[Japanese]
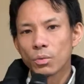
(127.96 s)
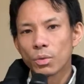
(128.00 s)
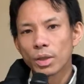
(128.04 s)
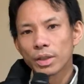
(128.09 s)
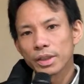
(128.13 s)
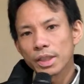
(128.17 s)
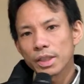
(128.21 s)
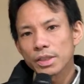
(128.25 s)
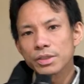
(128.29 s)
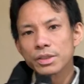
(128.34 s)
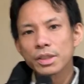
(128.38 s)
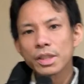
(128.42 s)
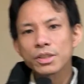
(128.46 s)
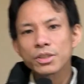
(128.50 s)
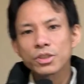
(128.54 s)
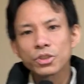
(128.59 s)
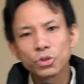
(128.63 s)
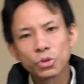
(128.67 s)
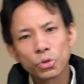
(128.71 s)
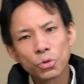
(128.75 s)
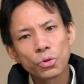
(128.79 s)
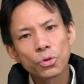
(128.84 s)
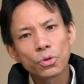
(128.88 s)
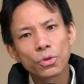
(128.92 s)
私た
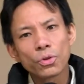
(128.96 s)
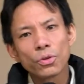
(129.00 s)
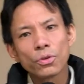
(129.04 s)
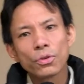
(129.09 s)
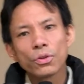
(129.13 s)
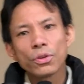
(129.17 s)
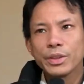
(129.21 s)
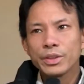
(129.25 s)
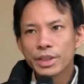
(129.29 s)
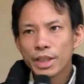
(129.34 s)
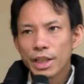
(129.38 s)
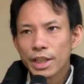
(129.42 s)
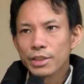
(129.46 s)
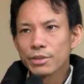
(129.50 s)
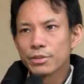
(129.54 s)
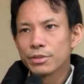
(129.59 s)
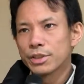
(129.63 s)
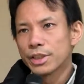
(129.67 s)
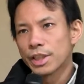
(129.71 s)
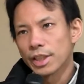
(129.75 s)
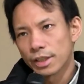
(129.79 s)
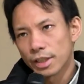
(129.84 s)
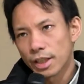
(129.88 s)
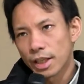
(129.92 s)
ちの見てい
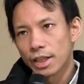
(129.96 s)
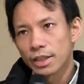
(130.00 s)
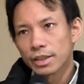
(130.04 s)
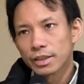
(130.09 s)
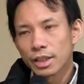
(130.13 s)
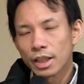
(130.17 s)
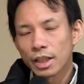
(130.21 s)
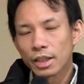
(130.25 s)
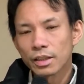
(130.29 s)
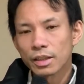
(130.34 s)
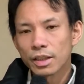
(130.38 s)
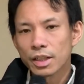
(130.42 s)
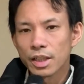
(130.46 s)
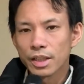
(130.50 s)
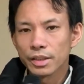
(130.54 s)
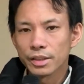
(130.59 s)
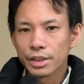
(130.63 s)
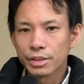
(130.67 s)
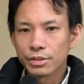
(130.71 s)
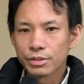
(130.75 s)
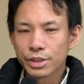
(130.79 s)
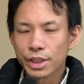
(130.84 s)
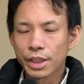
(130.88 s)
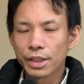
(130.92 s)
る世界、考
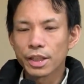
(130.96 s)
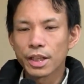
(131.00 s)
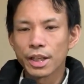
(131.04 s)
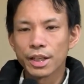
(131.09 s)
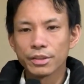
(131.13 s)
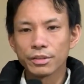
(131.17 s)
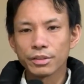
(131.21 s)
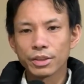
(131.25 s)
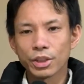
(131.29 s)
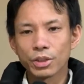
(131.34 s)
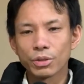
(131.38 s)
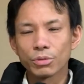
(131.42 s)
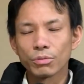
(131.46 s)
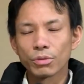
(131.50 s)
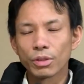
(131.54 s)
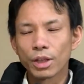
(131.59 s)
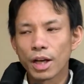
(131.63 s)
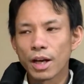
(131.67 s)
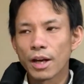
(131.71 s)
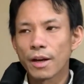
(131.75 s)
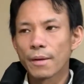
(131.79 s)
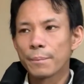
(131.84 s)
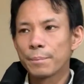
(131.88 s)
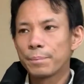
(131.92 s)
えている世界っていう
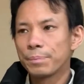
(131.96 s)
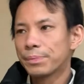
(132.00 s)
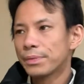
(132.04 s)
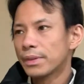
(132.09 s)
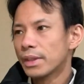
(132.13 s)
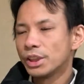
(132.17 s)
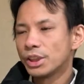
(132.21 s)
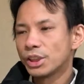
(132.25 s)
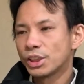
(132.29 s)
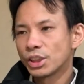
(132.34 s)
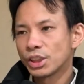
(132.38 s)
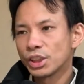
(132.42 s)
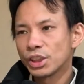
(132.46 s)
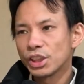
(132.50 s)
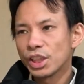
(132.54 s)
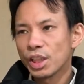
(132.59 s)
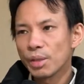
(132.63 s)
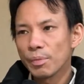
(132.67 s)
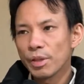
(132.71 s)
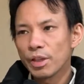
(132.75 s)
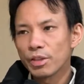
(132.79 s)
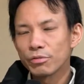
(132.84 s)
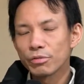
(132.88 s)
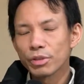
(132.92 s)
のが、意識
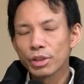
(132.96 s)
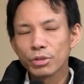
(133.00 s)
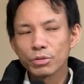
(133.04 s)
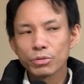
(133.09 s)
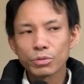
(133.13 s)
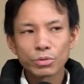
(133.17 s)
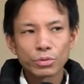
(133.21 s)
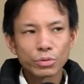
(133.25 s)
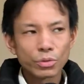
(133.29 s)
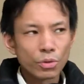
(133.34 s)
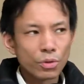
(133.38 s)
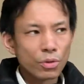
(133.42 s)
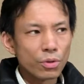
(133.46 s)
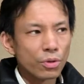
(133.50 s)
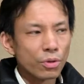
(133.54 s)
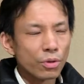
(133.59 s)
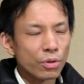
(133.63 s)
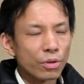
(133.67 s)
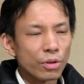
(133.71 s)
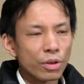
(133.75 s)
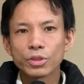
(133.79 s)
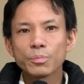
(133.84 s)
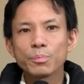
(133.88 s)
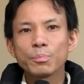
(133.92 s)
レベルでいう
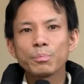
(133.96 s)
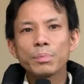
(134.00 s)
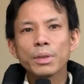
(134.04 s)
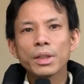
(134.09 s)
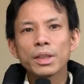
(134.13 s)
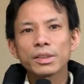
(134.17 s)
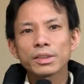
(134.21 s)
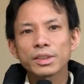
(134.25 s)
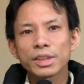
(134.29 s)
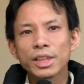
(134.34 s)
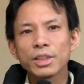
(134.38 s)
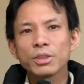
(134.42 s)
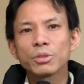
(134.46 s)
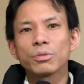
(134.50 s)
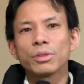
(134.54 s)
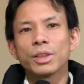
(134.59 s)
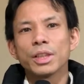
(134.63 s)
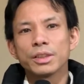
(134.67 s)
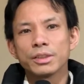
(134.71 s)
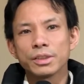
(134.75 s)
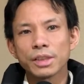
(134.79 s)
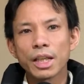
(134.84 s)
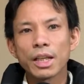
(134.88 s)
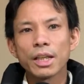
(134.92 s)
と
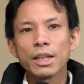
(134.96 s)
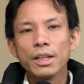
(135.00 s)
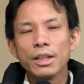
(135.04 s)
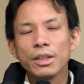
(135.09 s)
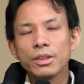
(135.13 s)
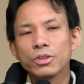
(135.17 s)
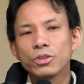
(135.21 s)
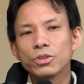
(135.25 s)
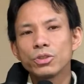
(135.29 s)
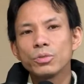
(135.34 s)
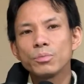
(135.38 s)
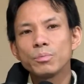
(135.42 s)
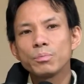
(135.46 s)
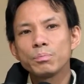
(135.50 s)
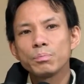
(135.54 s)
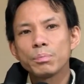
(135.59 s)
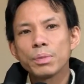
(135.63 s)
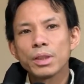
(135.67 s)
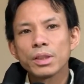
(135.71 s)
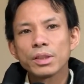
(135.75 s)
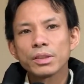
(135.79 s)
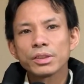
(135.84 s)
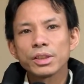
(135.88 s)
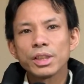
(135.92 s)
10% ですね、
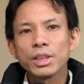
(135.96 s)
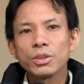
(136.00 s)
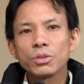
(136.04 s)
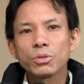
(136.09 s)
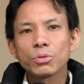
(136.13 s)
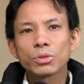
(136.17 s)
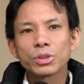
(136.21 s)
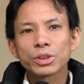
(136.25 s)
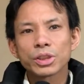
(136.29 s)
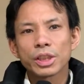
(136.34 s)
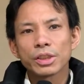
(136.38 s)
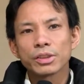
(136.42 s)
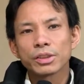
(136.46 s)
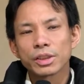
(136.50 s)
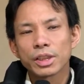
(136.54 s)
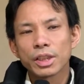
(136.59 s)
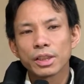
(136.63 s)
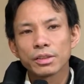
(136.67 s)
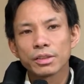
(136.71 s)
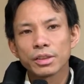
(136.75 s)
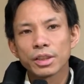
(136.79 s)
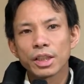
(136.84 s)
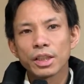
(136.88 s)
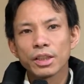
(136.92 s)
10% しか
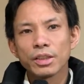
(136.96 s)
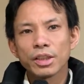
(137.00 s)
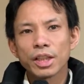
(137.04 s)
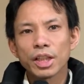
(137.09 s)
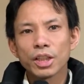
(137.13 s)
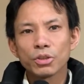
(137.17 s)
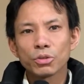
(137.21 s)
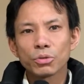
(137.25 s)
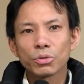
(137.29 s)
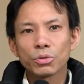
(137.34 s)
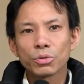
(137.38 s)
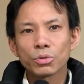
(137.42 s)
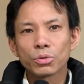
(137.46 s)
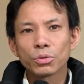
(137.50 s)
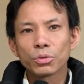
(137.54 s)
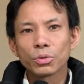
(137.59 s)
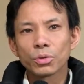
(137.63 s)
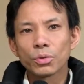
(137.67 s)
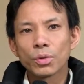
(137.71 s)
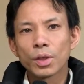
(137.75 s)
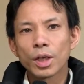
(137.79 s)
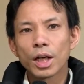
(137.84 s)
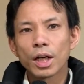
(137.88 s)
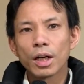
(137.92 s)
使っていないというこ
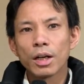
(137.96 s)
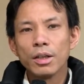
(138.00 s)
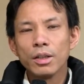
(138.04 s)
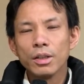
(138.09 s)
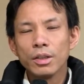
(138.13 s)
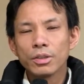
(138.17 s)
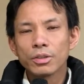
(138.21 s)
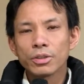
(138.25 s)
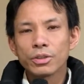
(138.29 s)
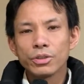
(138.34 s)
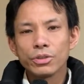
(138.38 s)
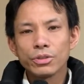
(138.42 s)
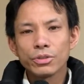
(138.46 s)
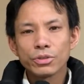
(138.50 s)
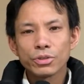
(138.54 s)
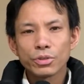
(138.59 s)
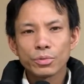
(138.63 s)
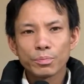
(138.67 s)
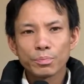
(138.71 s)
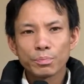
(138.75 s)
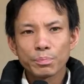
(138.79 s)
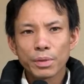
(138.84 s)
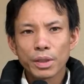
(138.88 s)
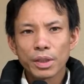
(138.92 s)
とは、
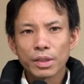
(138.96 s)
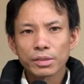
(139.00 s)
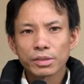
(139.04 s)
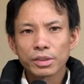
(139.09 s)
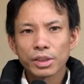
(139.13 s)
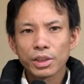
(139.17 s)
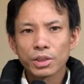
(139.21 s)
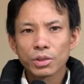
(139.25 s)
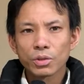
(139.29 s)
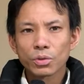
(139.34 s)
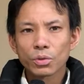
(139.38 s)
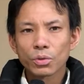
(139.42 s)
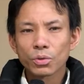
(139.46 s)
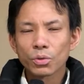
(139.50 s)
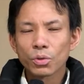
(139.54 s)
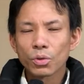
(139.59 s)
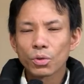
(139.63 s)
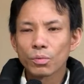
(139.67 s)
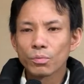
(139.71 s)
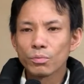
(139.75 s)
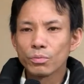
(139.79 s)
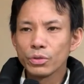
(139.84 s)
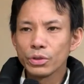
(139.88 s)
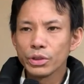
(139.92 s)
90%
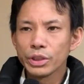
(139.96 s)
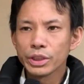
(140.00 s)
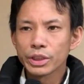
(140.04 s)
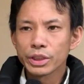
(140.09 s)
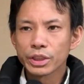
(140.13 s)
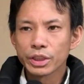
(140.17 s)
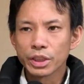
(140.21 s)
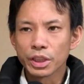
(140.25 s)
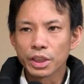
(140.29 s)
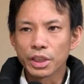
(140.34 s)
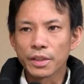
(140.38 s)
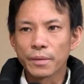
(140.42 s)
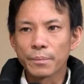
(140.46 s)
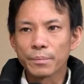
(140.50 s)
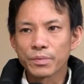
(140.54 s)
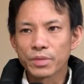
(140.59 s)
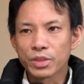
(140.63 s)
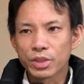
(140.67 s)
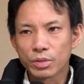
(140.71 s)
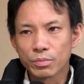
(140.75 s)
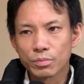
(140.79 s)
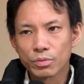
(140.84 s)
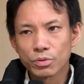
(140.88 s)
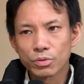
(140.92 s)
の無意識、
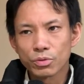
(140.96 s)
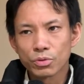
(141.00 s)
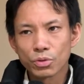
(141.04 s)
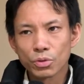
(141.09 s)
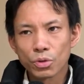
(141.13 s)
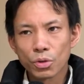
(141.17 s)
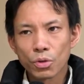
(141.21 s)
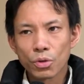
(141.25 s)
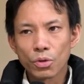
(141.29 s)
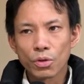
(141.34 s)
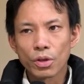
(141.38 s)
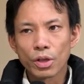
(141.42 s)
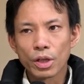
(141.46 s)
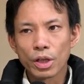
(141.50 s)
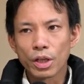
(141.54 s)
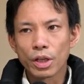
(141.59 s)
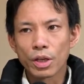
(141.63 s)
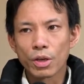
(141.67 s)
自分の、